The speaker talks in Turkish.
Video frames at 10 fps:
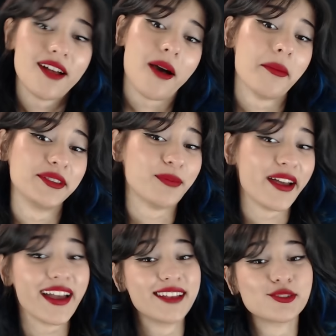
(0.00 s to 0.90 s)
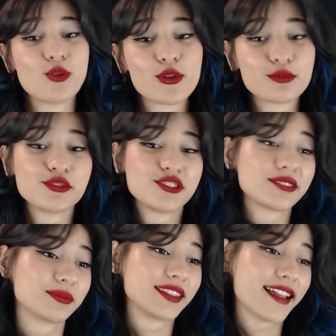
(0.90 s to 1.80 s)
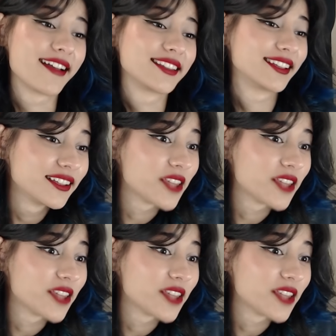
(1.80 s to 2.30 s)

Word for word: ama bayağı zormuş şimdi yani.